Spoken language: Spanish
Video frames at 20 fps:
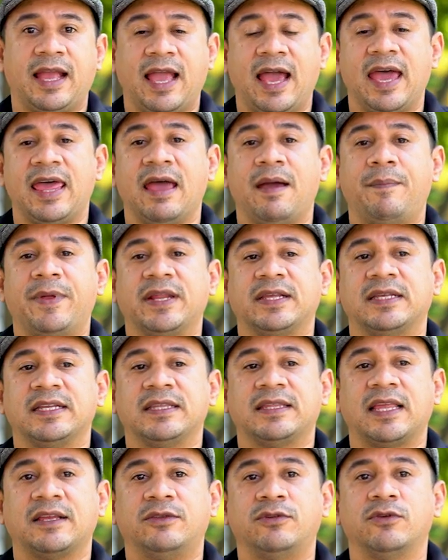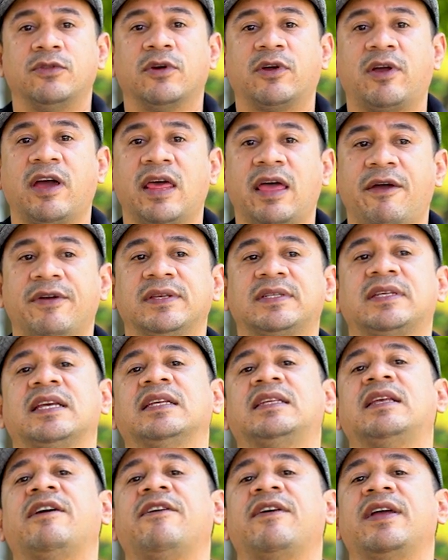Cada presentación o cada vez
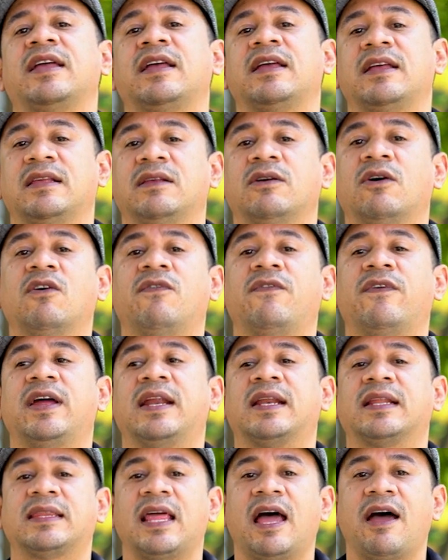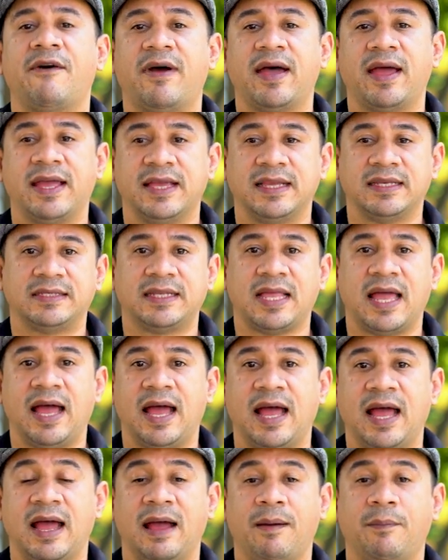que se ofertaba
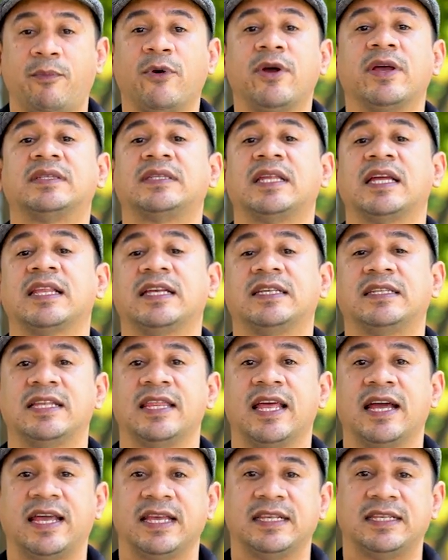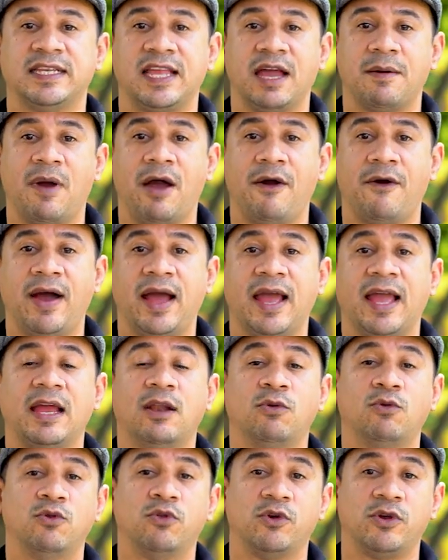esta puesta en escena que se llamaba
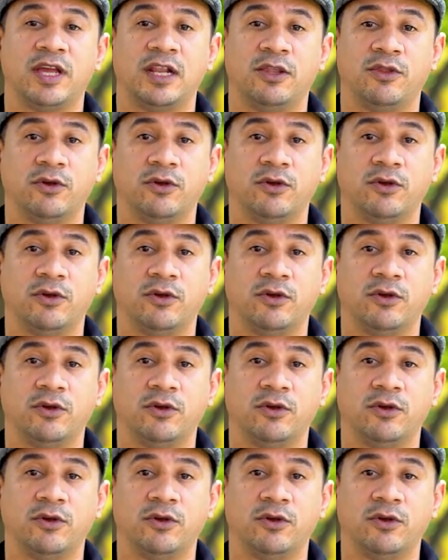El 1 y el